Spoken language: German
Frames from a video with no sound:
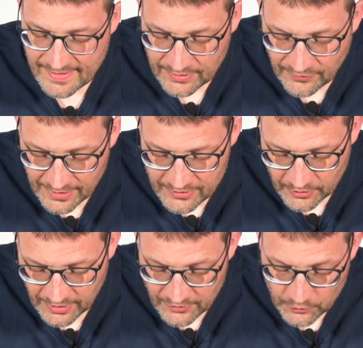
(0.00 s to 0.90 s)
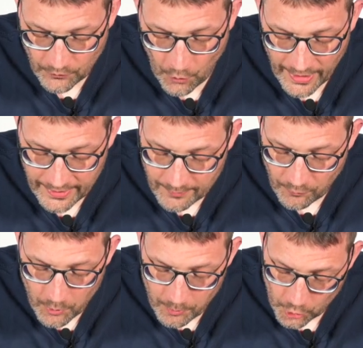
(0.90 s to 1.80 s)
Satz vielleicht noch dazu, woher der
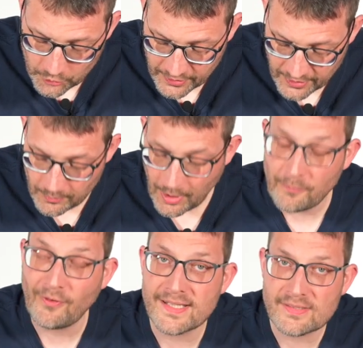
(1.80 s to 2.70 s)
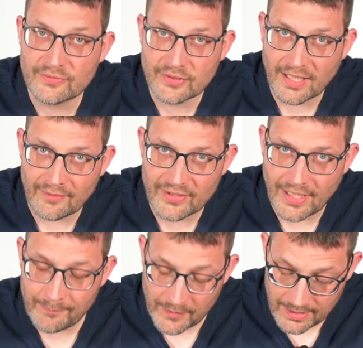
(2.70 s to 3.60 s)
Motor denn überhaupt weiß, wie viel Kraft er
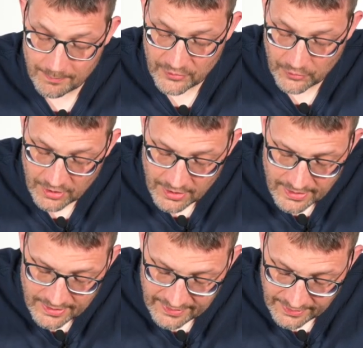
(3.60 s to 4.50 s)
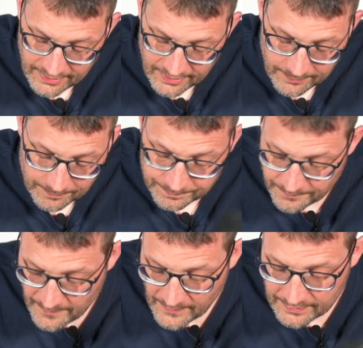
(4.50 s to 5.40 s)
abgeben soll. Denn ähm,
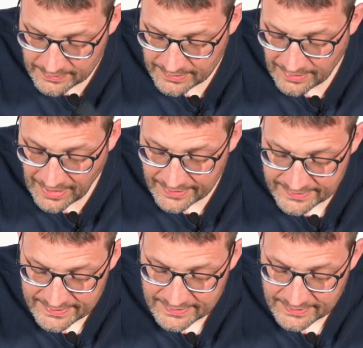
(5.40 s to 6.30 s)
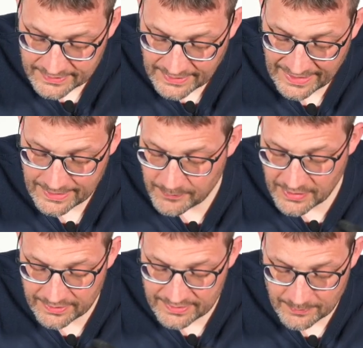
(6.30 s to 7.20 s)
klar ist, äh, er gibt
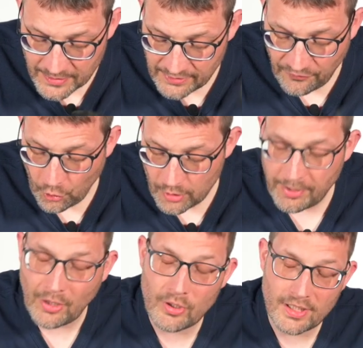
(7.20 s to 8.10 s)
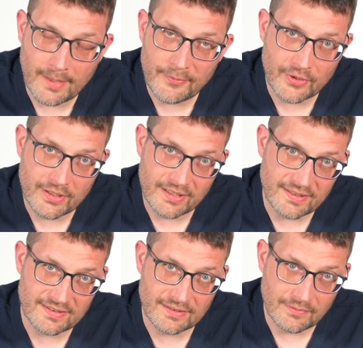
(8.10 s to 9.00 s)
ja nicht immer die volle Power ab, sondern
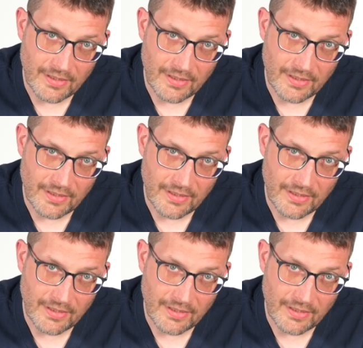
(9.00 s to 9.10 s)
das